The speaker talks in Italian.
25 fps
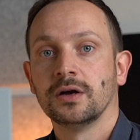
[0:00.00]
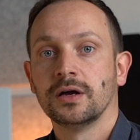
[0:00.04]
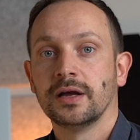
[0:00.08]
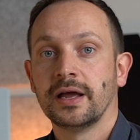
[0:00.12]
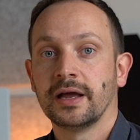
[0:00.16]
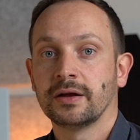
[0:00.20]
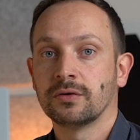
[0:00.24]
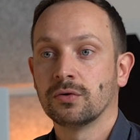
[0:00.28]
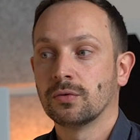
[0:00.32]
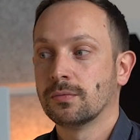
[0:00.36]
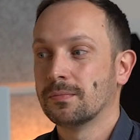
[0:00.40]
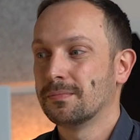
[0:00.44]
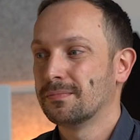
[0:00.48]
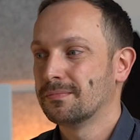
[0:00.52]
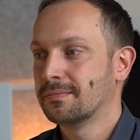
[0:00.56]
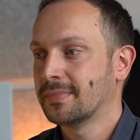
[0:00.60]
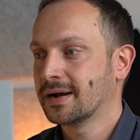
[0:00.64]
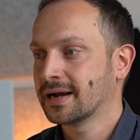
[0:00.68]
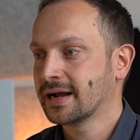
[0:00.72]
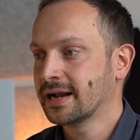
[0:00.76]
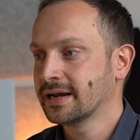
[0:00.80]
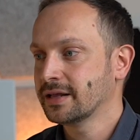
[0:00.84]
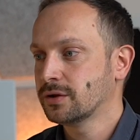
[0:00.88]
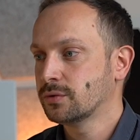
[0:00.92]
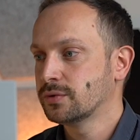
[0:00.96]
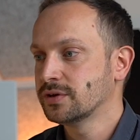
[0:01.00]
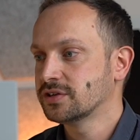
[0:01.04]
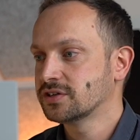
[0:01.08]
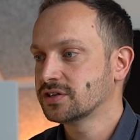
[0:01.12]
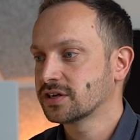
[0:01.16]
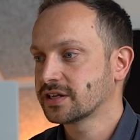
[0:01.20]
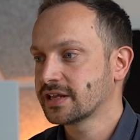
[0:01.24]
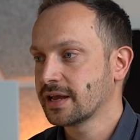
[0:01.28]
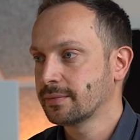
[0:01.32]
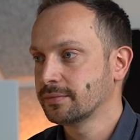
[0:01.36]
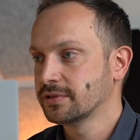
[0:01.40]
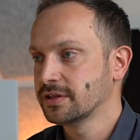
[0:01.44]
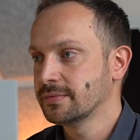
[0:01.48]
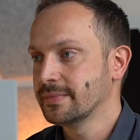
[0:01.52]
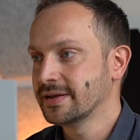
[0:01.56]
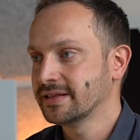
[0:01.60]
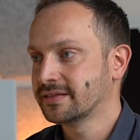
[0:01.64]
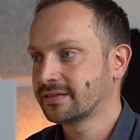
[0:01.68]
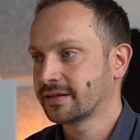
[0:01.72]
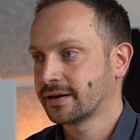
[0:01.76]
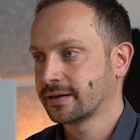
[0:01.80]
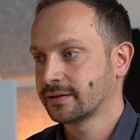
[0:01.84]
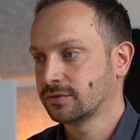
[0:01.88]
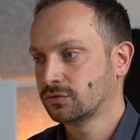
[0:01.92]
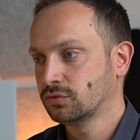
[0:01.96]
Ecco, magari qui cerchiamo di
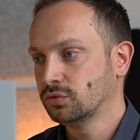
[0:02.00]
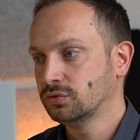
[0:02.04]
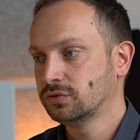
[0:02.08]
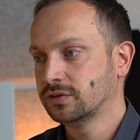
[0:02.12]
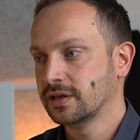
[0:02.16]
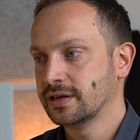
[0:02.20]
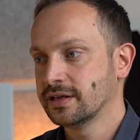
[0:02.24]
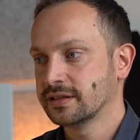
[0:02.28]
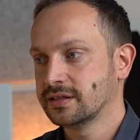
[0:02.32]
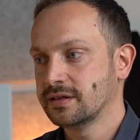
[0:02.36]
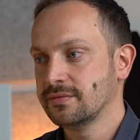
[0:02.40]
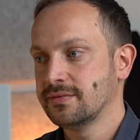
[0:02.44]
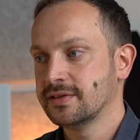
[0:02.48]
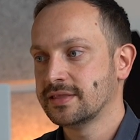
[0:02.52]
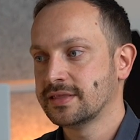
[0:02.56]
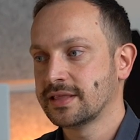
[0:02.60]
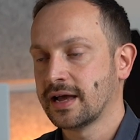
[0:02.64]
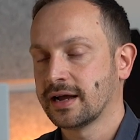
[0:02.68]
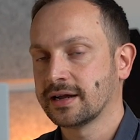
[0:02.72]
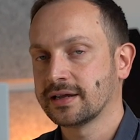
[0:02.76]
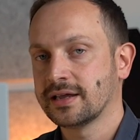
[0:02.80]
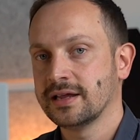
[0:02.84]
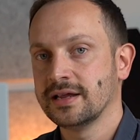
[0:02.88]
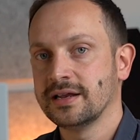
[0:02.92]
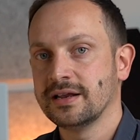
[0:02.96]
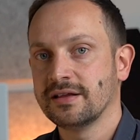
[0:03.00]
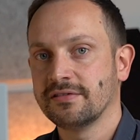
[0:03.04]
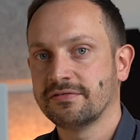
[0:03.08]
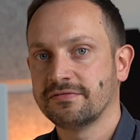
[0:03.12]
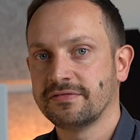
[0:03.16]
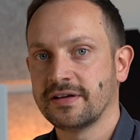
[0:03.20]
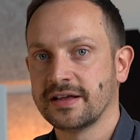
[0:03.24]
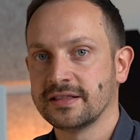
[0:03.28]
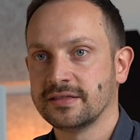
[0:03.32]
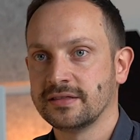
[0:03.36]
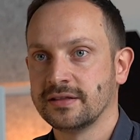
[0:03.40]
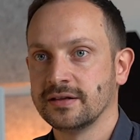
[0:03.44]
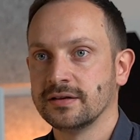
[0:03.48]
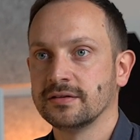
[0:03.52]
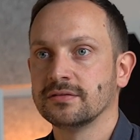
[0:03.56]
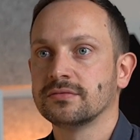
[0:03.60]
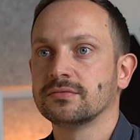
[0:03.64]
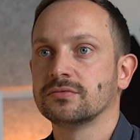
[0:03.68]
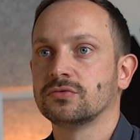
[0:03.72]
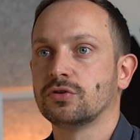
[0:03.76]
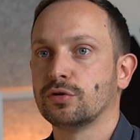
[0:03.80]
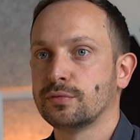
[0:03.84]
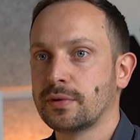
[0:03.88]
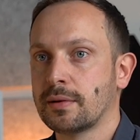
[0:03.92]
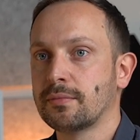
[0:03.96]
mettere tutte le attività che in effetti
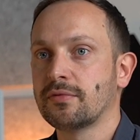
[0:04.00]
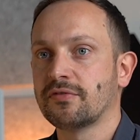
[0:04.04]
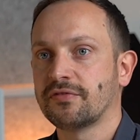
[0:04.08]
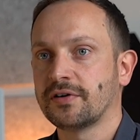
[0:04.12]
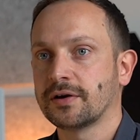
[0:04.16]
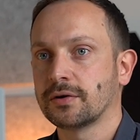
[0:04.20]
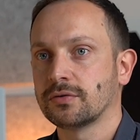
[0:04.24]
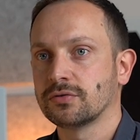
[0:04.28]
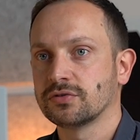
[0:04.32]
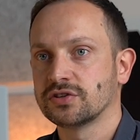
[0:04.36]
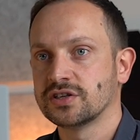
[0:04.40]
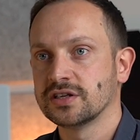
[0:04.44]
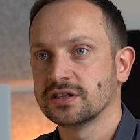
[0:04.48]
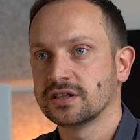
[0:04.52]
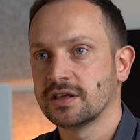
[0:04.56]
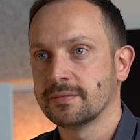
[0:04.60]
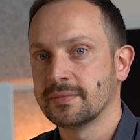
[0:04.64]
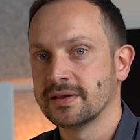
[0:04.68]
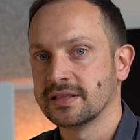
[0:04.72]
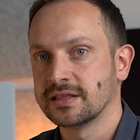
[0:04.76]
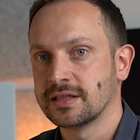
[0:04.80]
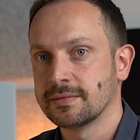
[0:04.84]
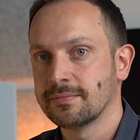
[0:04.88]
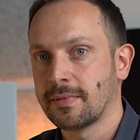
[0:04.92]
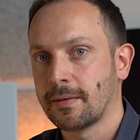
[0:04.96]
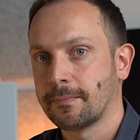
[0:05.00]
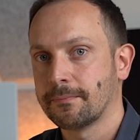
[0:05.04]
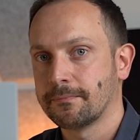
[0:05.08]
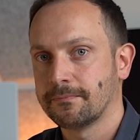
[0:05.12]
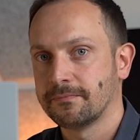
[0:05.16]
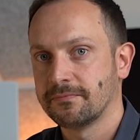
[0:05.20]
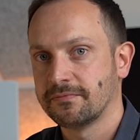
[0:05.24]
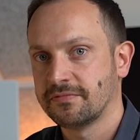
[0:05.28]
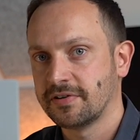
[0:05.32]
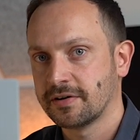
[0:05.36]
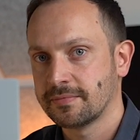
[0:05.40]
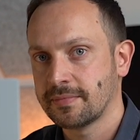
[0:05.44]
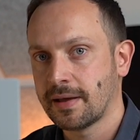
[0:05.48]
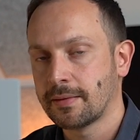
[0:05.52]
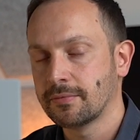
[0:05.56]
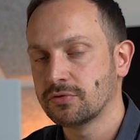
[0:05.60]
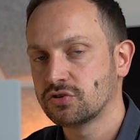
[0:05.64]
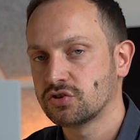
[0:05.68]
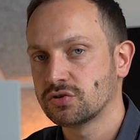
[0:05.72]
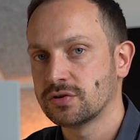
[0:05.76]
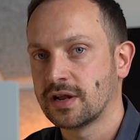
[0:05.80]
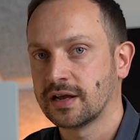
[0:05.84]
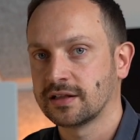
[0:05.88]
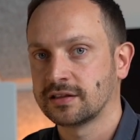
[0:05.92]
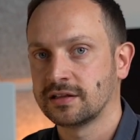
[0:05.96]
dobbiamo fare urgentemente, ma fermiamoci
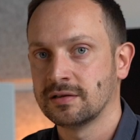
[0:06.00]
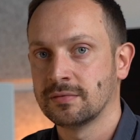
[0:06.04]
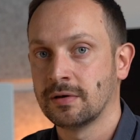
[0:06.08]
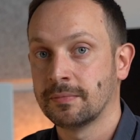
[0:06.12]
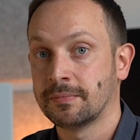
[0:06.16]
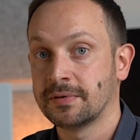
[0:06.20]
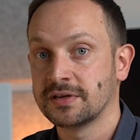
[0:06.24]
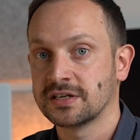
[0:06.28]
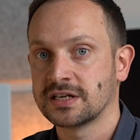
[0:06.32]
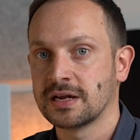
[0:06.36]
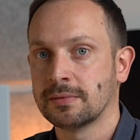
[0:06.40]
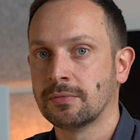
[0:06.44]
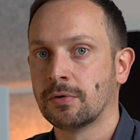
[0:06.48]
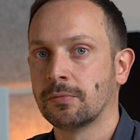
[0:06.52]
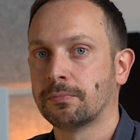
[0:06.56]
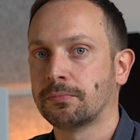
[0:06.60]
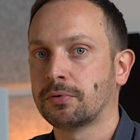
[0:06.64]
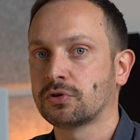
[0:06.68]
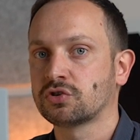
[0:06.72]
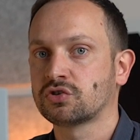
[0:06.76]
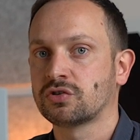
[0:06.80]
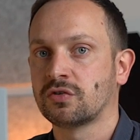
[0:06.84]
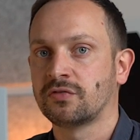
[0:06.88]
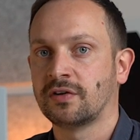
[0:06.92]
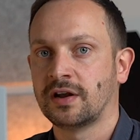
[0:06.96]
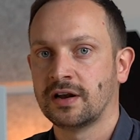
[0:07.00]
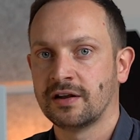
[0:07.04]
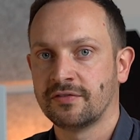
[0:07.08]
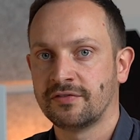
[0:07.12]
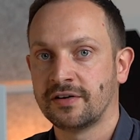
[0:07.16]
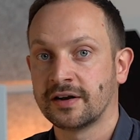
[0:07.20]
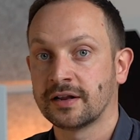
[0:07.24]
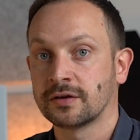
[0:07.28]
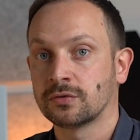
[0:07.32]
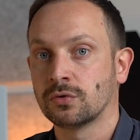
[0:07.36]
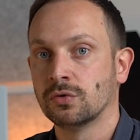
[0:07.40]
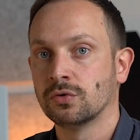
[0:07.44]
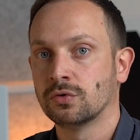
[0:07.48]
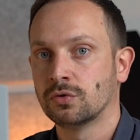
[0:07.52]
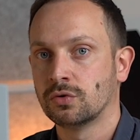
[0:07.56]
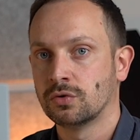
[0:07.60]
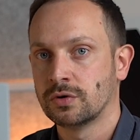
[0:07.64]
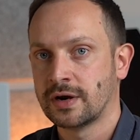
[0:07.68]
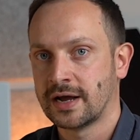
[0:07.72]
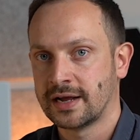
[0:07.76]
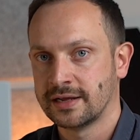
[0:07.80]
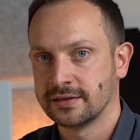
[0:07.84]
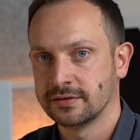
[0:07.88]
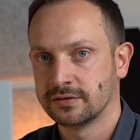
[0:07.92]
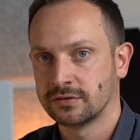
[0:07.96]
un attimo e pensiamo, posso farle fare a qualcun
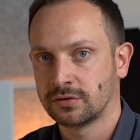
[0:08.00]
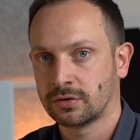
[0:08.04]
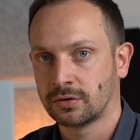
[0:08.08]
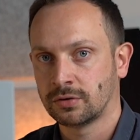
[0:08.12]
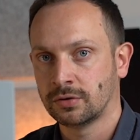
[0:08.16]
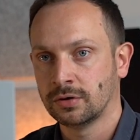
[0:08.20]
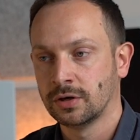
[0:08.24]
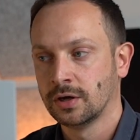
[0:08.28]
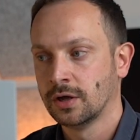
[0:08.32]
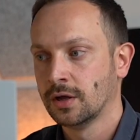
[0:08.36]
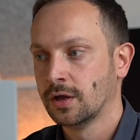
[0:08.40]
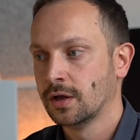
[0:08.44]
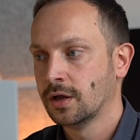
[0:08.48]
altro?